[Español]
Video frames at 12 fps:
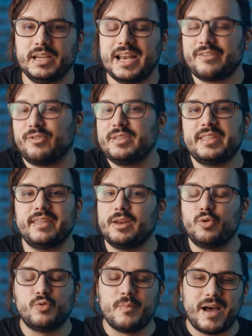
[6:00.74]
Y la fuente de
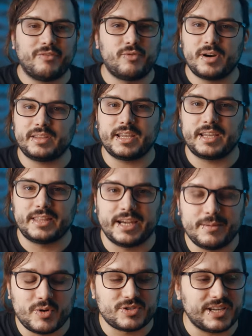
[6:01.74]
luz más fuerte que
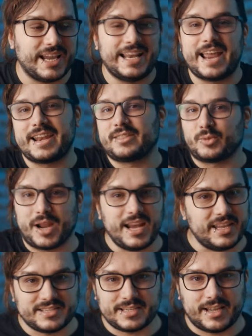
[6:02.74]
tenemos en la
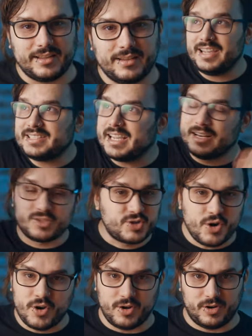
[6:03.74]
naturaleza es el
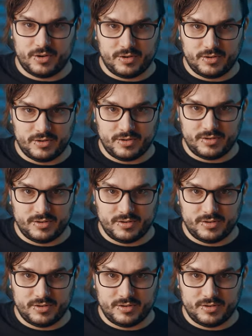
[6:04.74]
sol, y el